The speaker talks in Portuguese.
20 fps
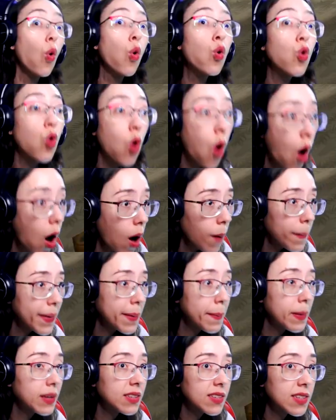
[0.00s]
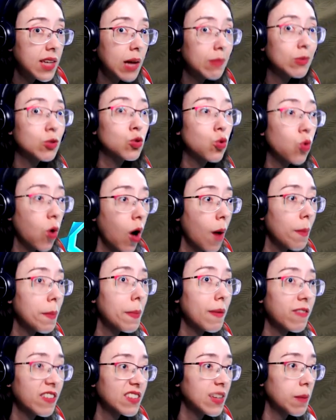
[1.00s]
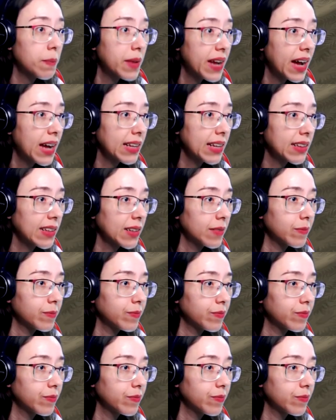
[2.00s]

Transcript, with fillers: O cobre, precisamos do cobre para fazer a picareta.